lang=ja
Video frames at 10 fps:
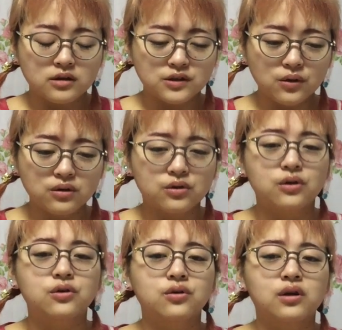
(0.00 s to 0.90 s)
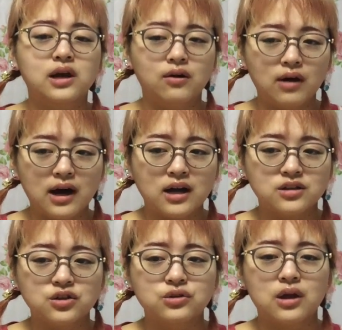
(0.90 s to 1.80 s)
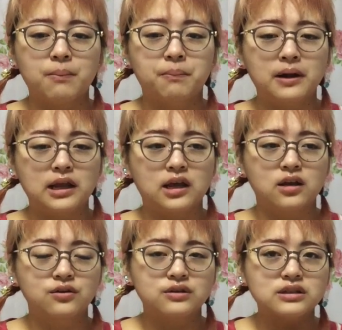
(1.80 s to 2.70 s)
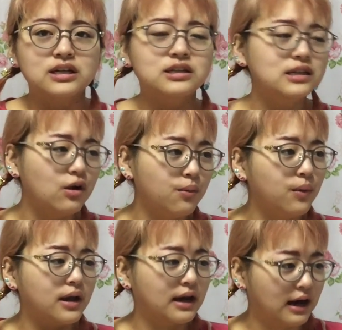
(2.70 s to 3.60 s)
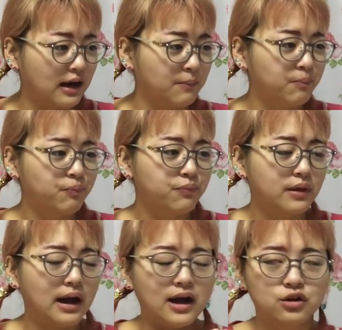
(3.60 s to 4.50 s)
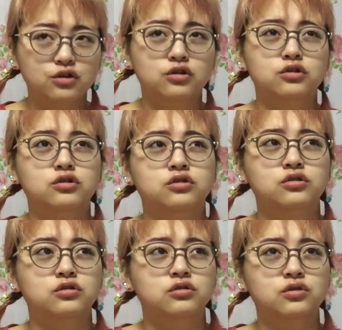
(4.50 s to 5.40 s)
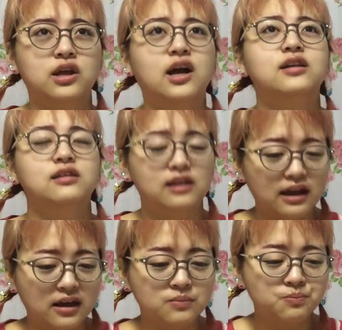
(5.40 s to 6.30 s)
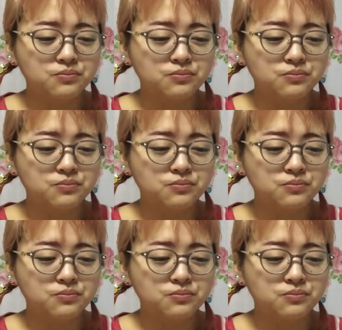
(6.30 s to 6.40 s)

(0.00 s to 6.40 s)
損というよりかは、ちょっとやっぱり複雑な思いがある時があって、